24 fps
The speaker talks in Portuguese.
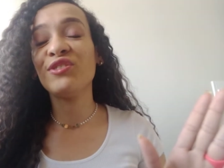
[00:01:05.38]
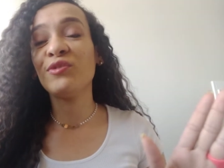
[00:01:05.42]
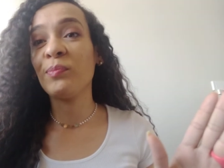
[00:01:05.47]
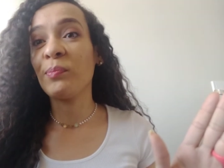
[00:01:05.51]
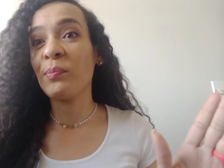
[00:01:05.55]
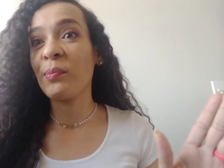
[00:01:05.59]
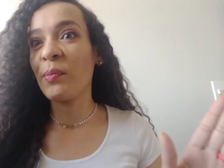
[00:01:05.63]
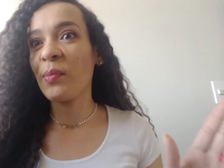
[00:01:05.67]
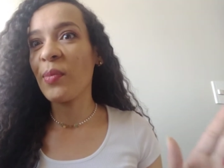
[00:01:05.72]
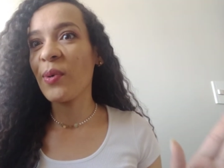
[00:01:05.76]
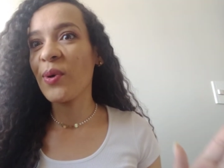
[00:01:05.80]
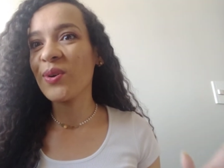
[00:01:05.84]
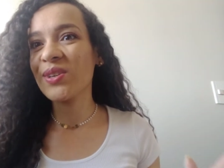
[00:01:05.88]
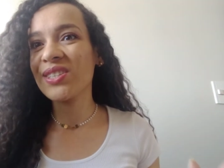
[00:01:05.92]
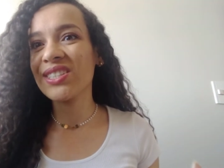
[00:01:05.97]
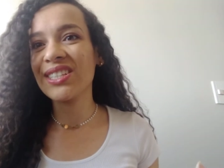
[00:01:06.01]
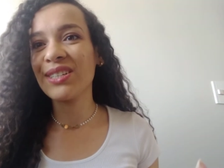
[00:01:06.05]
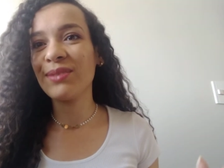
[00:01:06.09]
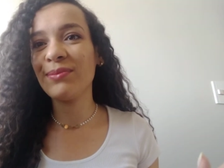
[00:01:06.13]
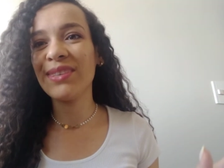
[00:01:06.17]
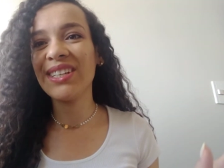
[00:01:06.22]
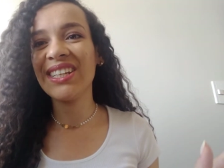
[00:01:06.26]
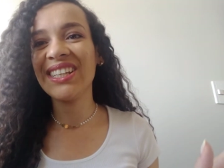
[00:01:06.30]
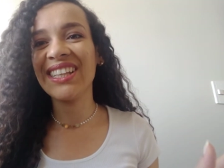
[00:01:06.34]
de
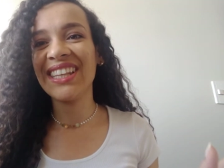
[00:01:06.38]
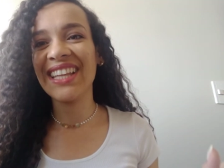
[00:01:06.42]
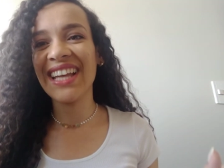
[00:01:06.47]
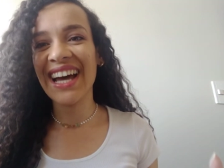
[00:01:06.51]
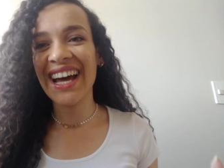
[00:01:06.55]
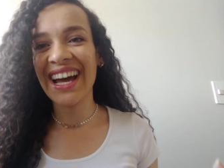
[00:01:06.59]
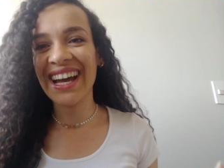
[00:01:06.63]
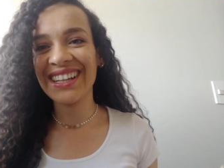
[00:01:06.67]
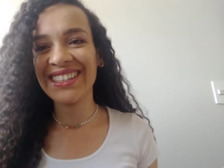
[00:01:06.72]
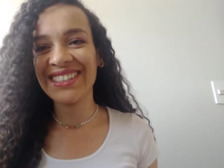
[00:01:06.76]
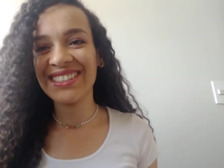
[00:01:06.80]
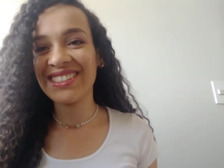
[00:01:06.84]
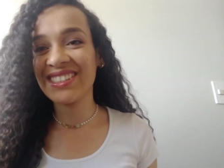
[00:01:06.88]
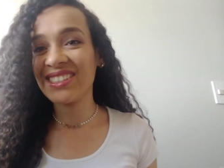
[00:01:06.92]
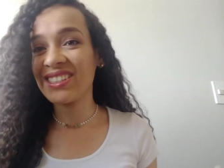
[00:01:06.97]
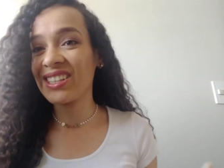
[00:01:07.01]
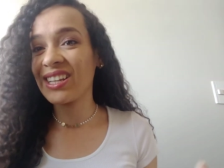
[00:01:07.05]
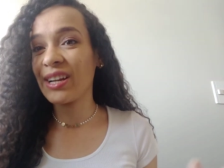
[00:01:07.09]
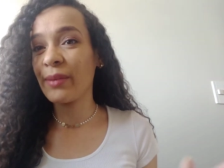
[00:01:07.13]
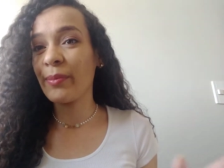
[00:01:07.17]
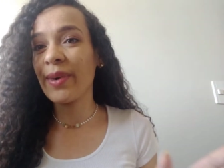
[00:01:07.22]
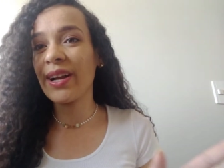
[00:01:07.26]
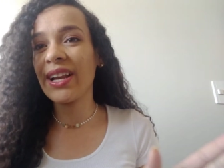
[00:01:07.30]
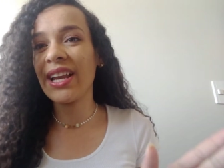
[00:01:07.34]
possibilidades de
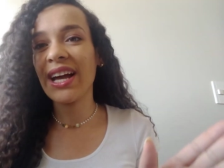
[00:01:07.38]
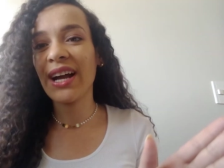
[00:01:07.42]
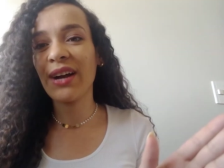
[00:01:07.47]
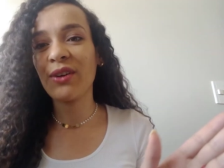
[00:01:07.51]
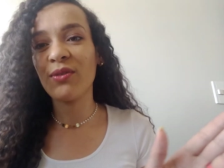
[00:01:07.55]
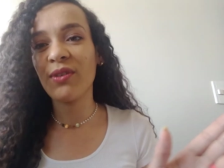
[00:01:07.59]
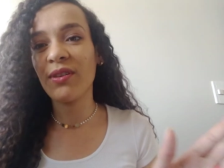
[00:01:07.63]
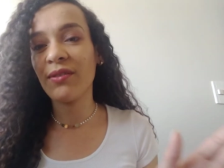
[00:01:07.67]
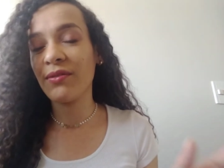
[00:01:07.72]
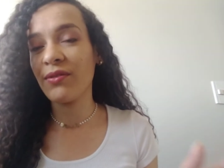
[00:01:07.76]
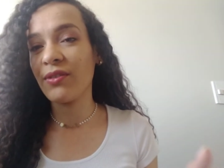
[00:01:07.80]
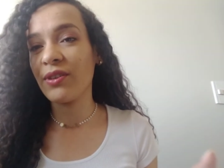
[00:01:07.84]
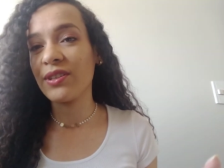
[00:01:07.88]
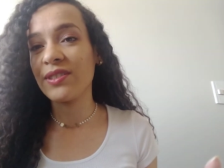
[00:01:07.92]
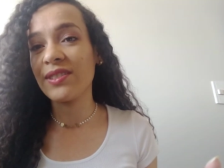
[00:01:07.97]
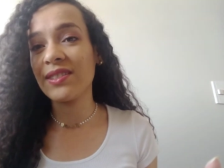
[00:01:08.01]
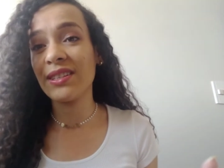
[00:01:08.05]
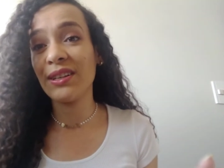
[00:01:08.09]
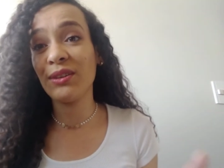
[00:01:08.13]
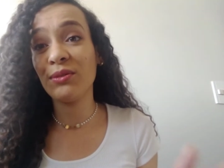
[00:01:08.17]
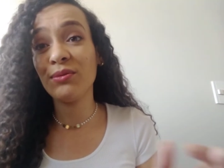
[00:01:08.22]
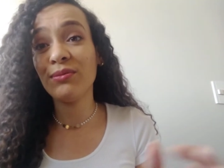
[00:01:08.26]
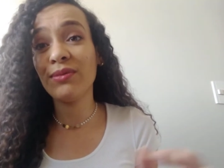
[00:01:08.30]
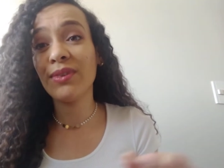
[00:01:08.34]
trabalhar com a voz.
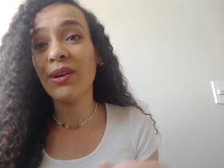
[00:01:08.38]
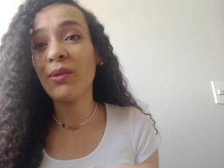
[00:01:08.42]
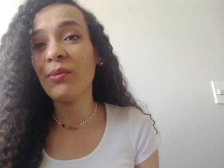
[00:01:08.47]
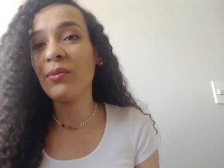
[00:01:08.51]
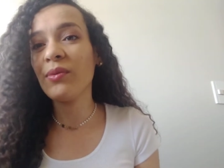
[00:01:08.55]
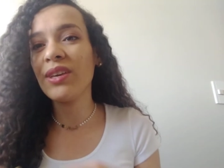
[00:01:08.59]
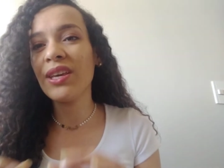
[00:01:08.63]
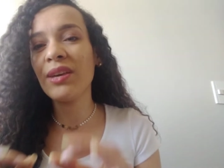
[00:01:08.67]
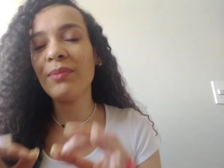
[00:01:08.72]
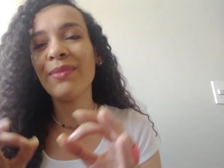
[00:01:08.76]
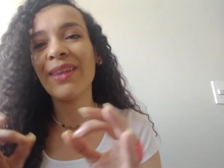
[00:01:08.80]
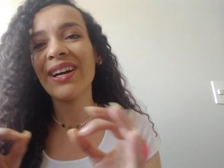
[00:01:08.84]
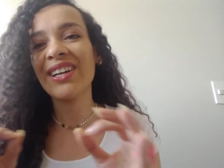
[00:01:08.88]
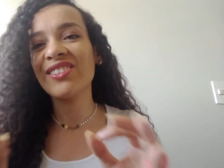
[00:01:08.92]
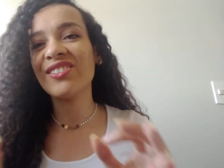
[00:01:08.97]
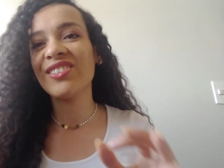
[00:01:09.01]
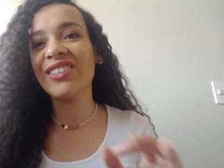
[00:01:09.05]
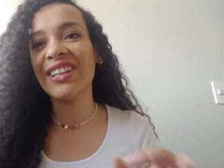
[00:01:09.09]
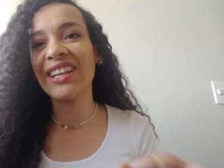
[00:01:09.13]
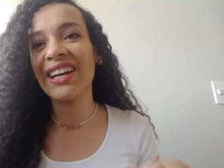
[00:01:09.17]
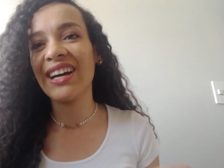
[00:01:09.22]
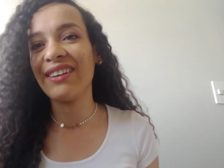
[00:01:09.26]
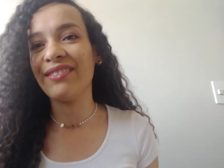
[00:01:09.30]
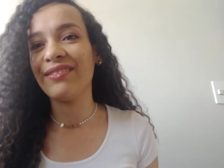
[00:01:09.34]
Eu não
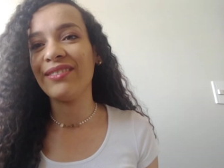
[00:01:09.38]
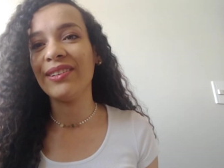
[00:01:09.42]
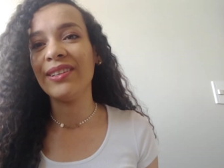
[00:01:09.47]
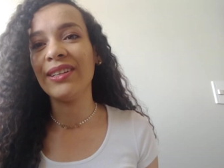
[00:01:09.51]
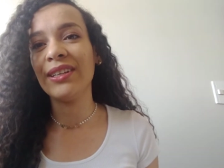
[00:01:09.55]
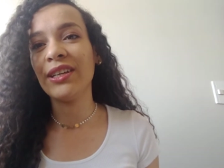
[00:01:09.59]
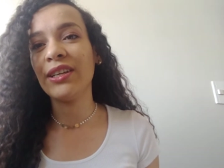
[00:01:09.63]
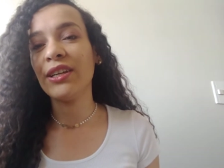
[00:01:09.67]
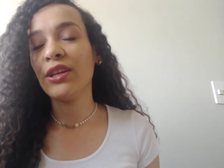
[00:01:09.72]
imaginava.